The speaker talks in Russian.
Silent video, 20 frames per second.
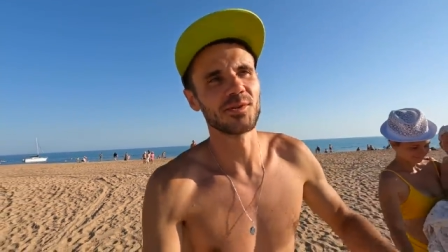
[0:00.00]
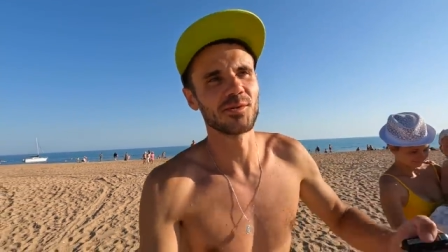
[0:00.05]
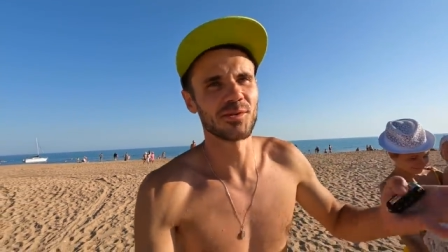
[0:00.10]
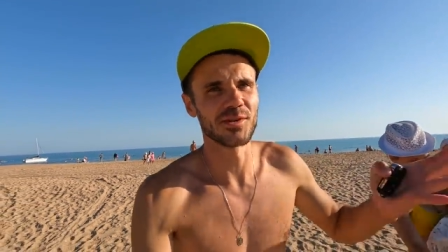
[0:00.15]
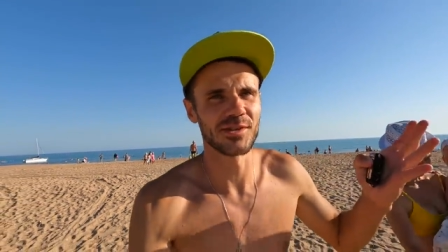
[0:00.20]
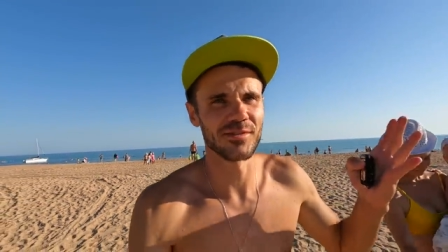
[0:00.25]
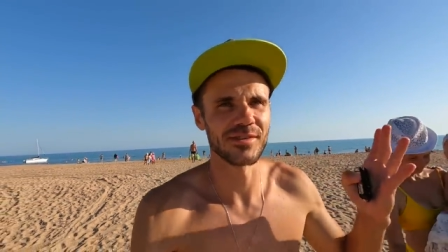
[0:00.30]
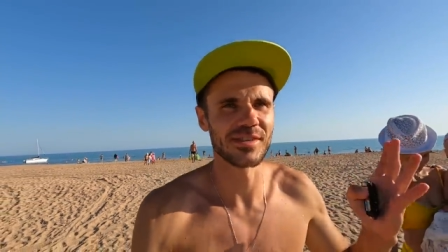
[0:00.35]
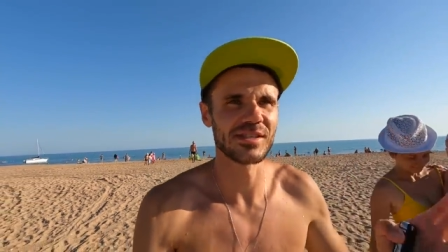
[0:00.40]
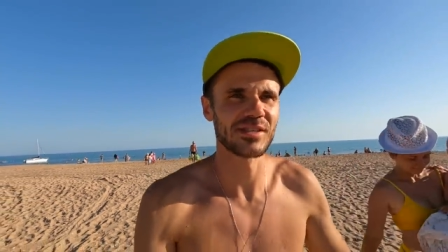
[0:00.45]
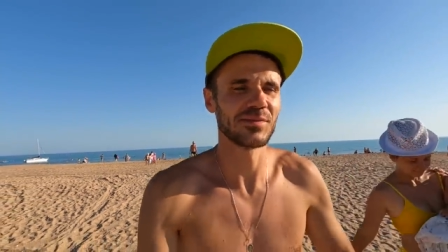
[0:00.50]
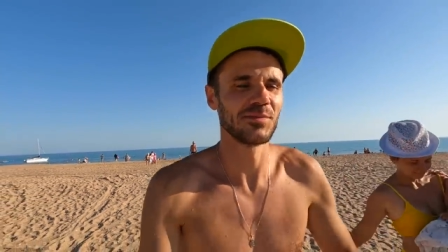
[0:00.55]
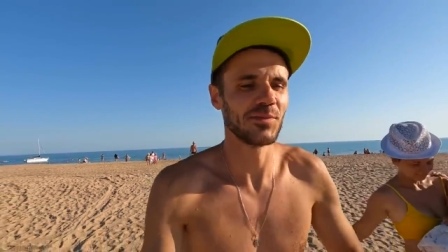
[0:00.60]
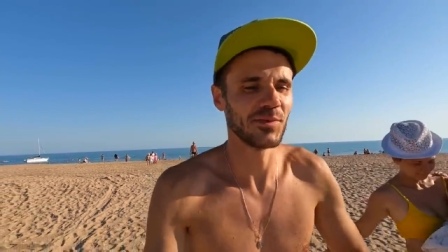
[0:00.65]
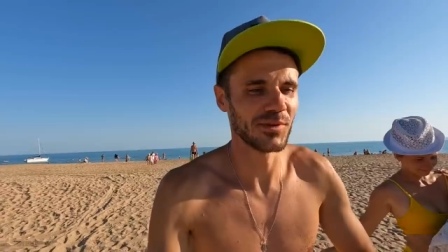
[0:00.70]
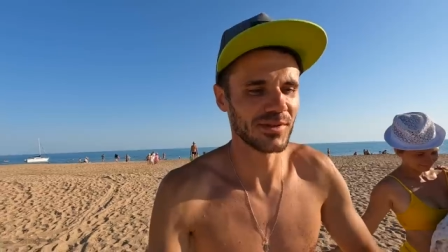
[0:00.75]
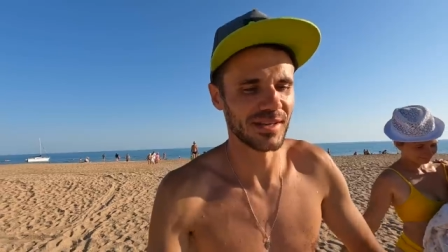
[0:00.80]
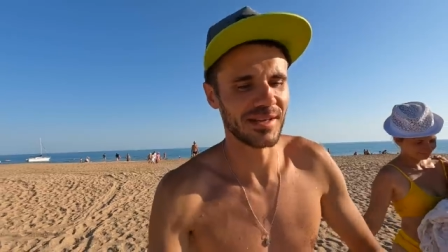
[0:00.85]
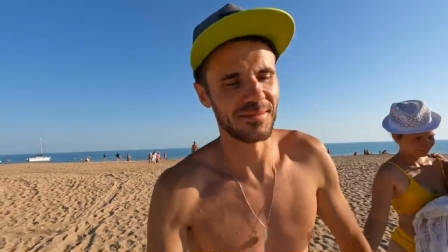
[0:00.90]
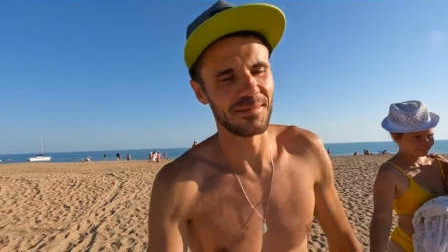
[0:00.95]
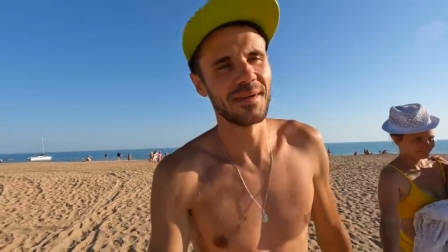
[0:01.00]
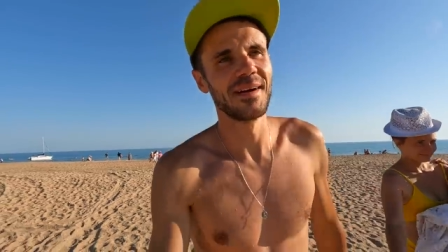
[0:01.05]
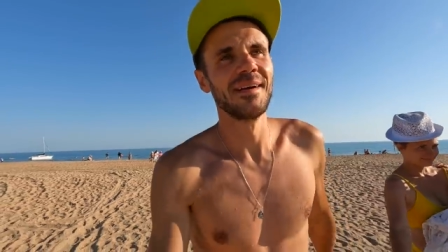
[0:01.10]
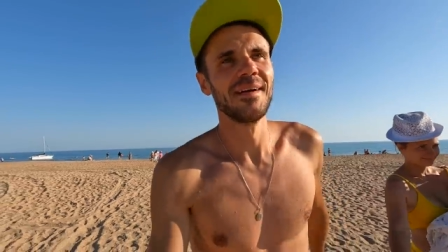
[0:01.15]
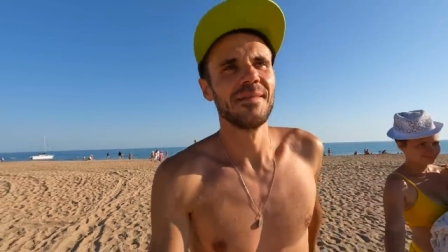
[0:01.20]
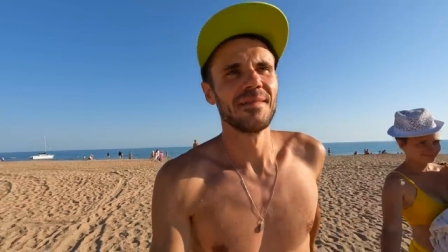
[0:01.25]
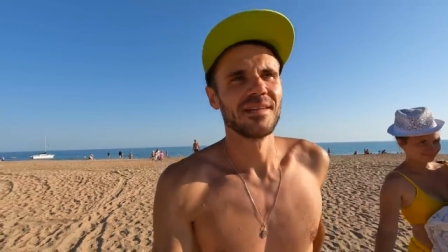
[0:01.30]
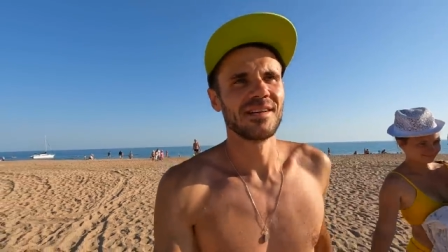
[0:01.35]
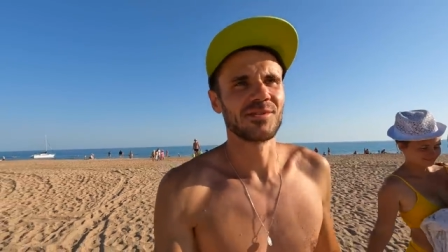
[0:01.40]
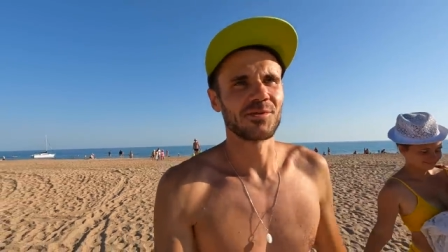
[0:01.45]
мы тоже вас смотрим,
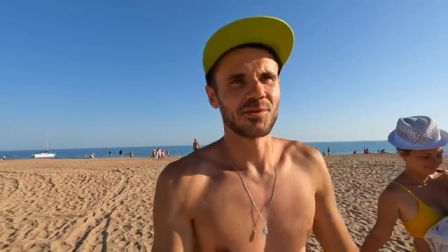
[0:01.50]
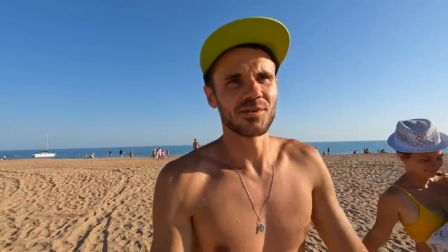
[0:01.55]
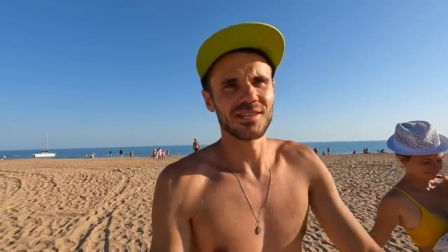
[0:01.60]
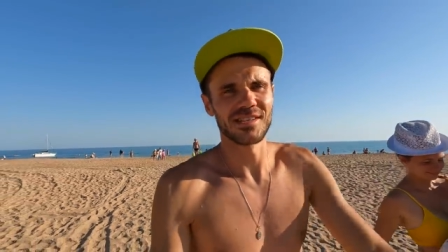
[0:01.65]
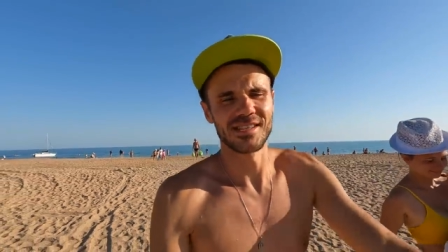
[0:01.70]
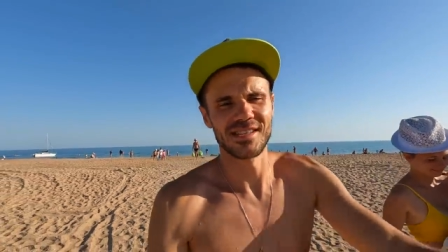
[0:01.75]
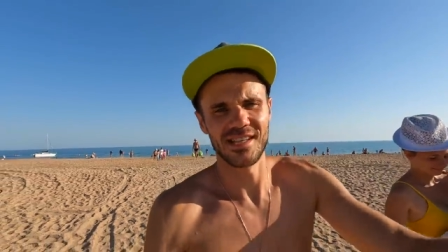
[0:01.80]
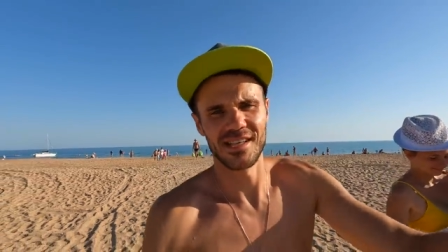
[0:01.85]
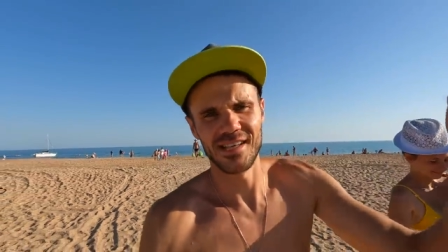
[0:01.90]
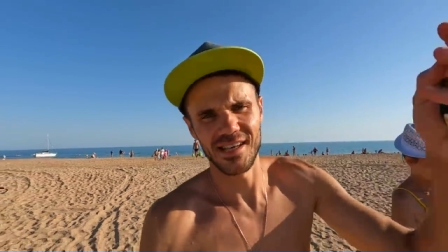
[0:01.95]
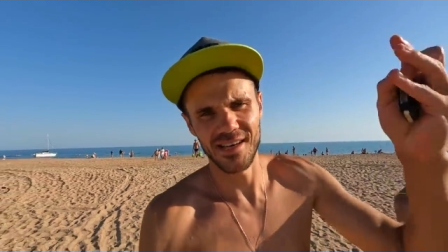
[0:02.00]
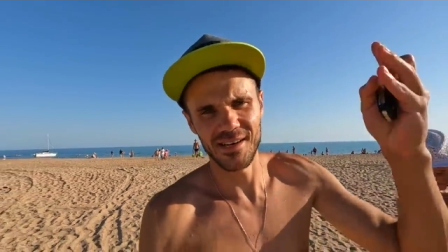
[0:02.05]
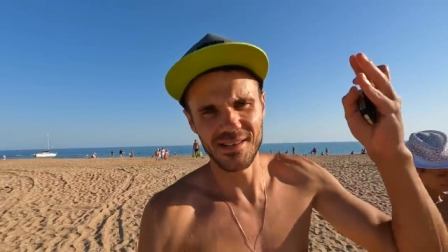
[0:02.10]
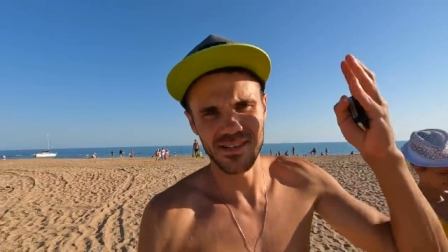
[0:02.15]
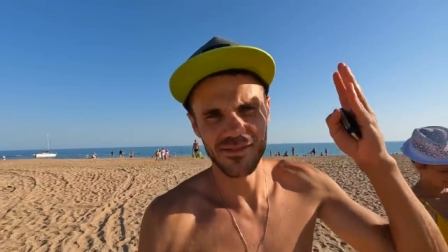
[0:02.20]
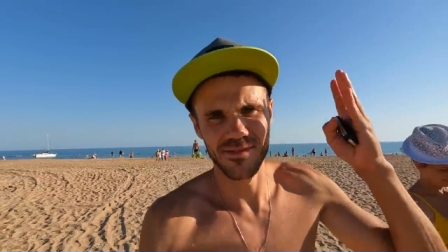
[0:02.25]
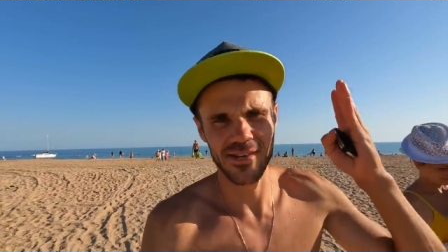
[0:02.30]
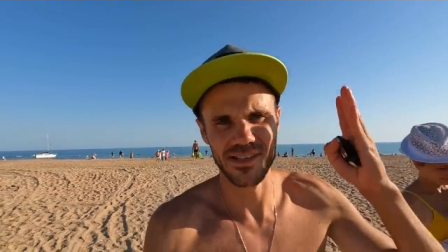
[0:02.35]
тоже стоят